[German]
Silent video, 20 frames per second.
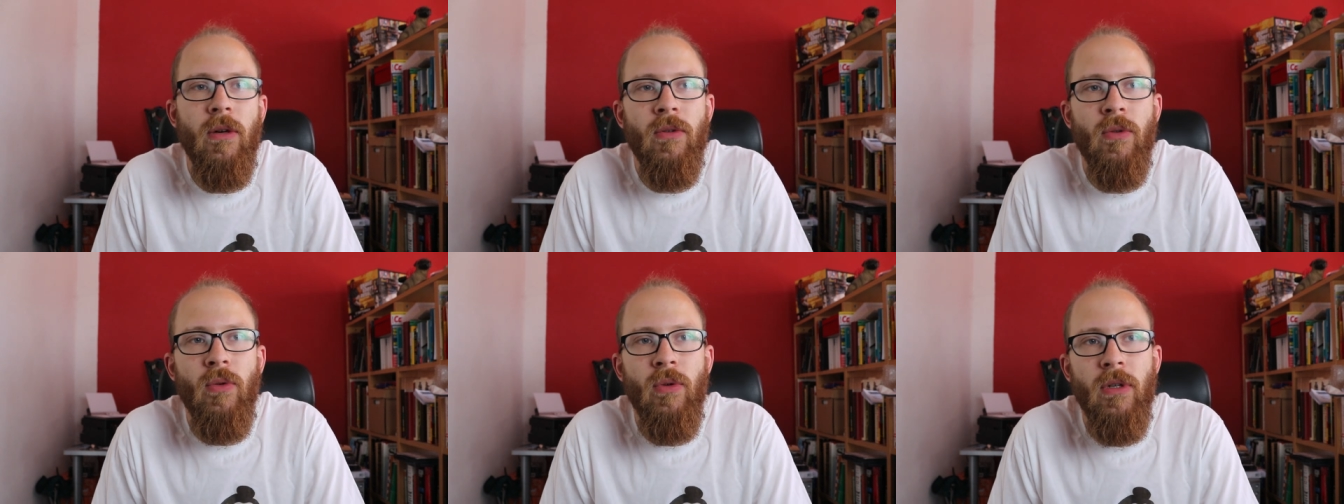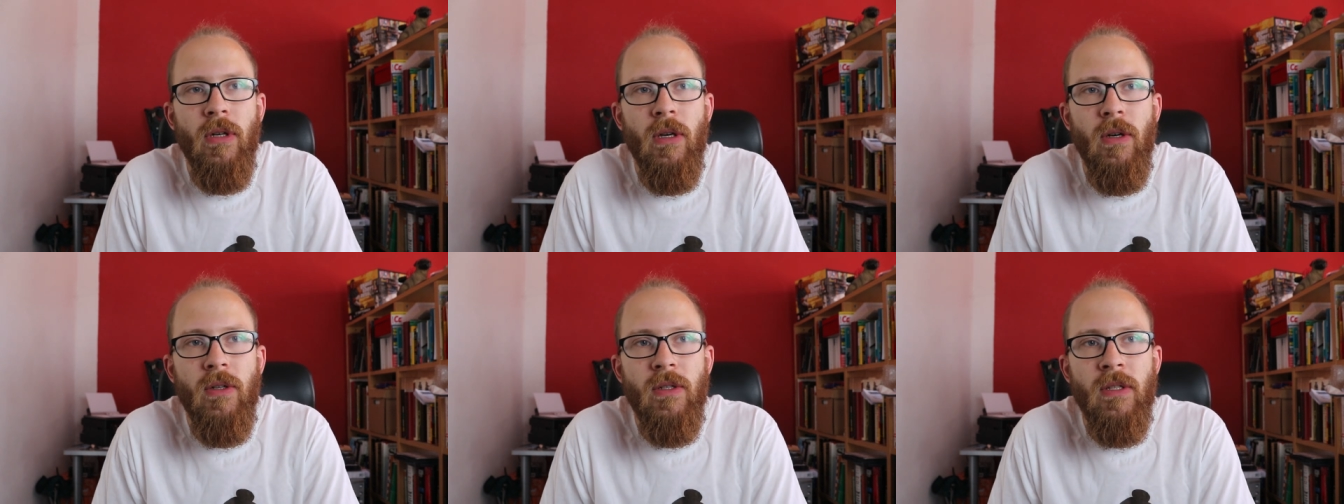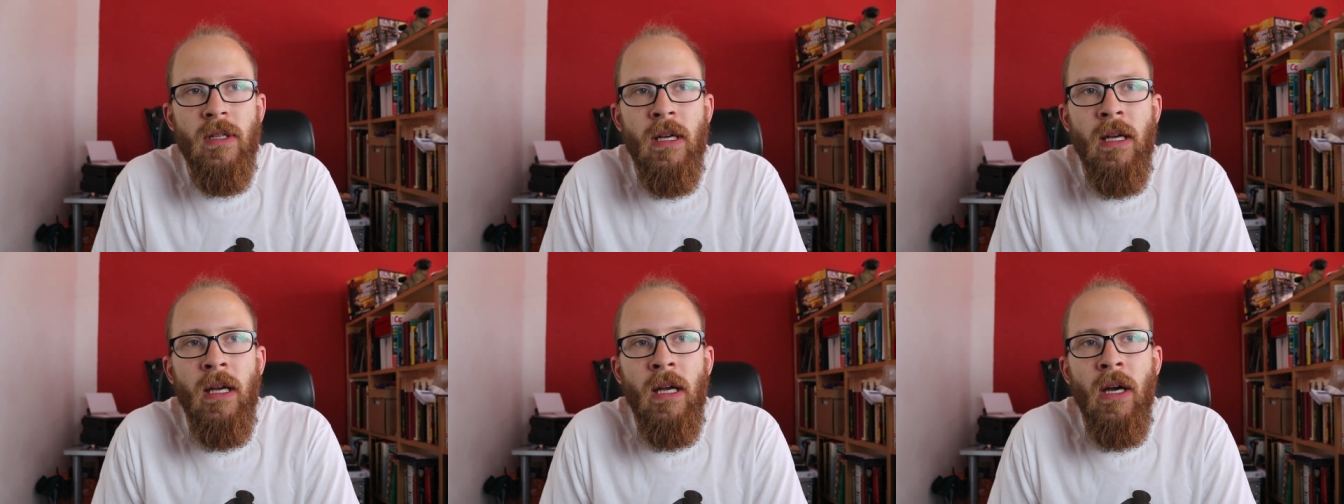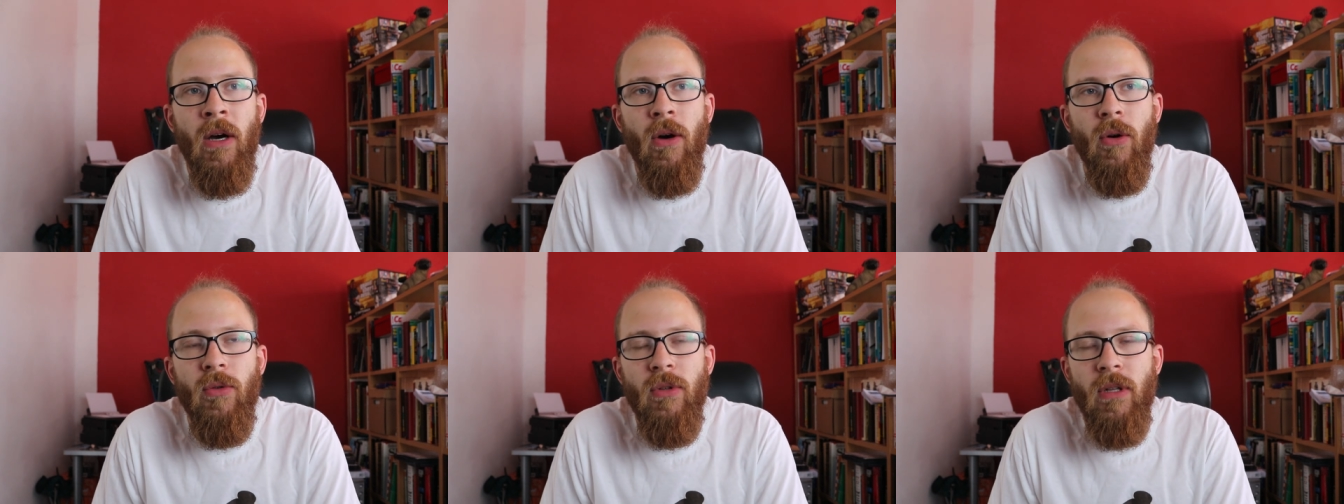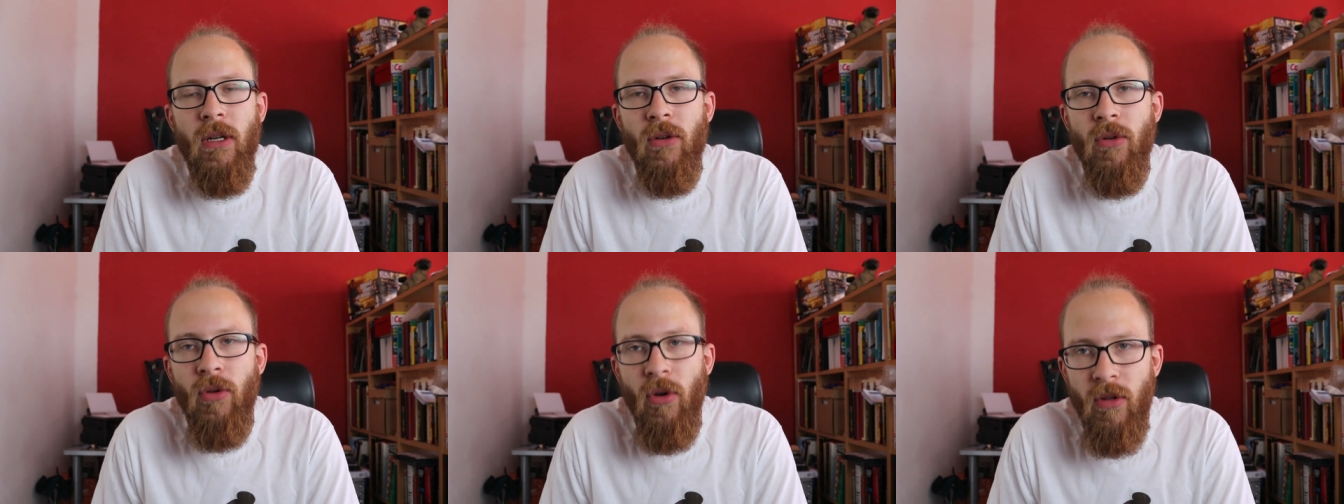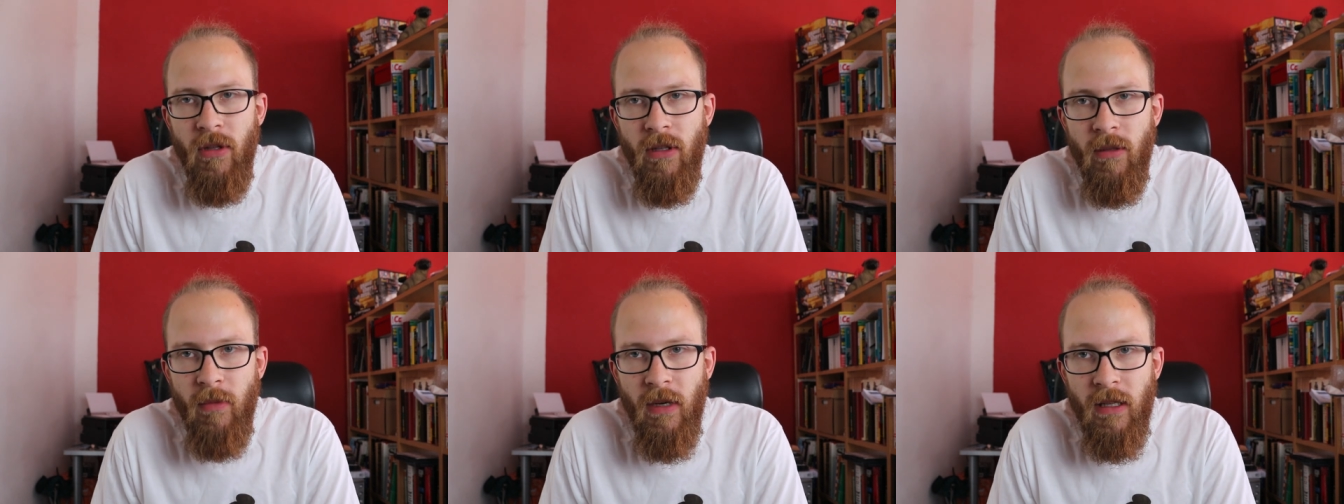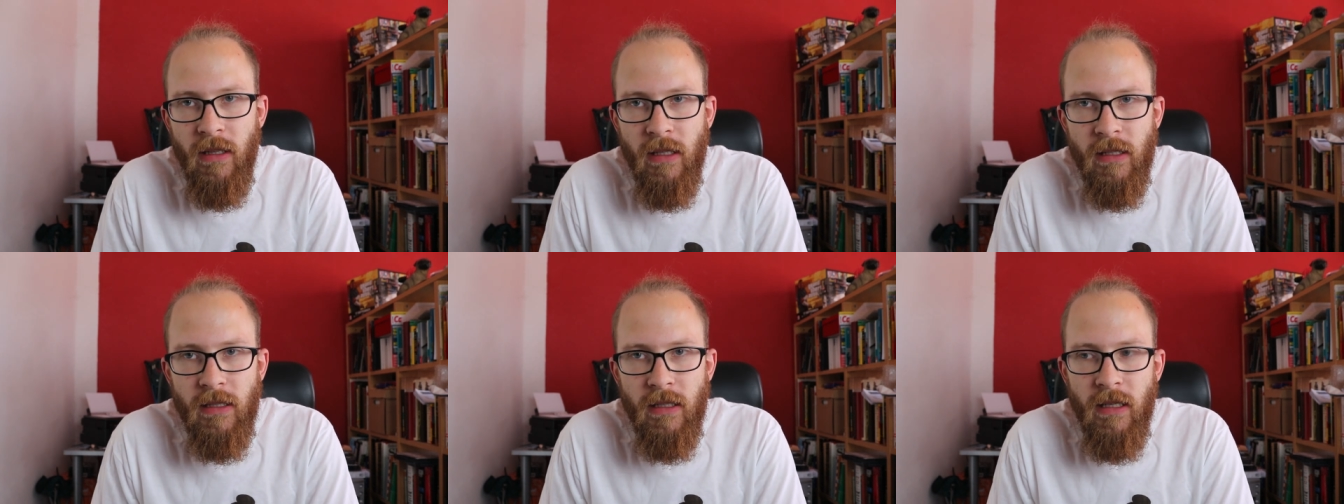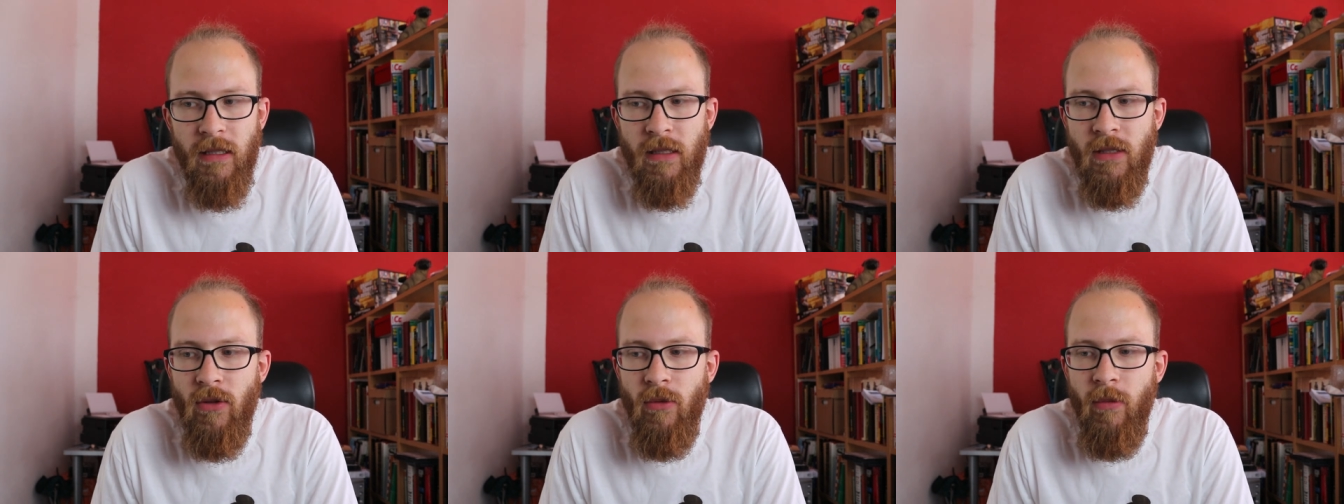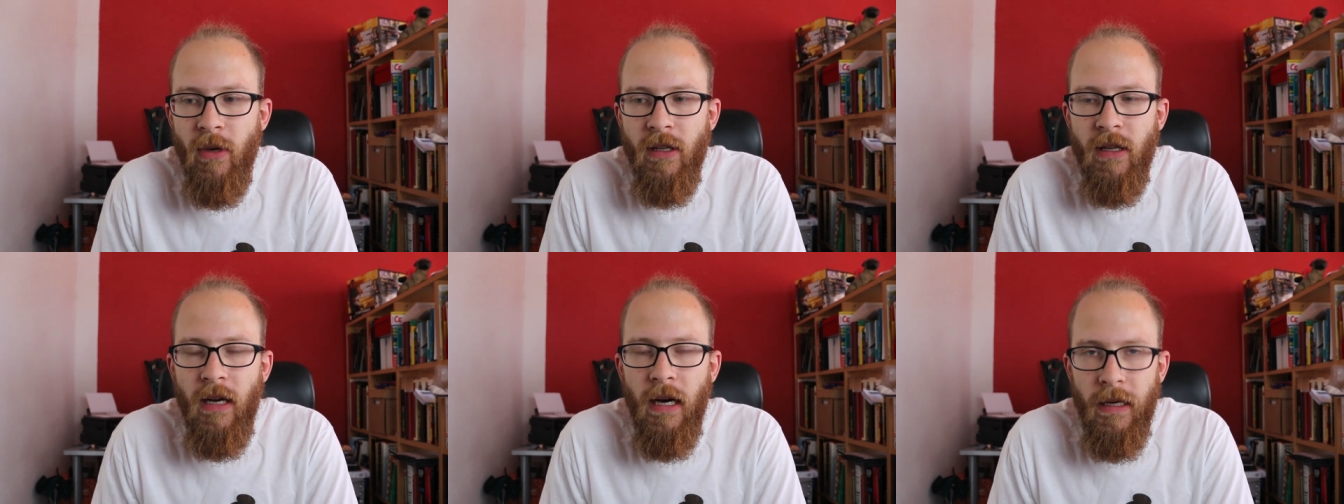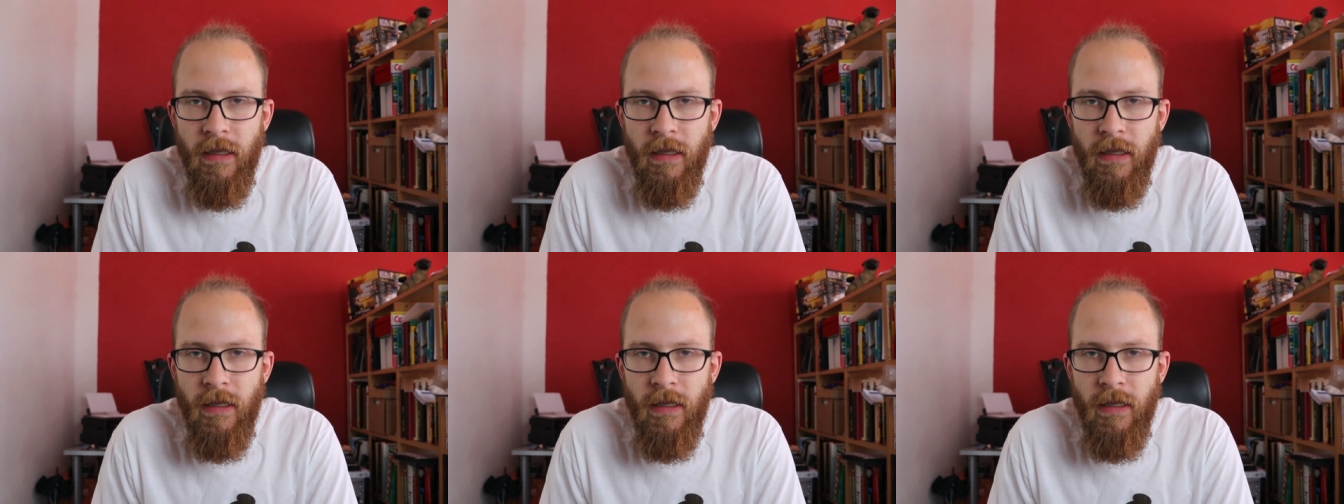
durchaus und dann könnte man das Ganze über eine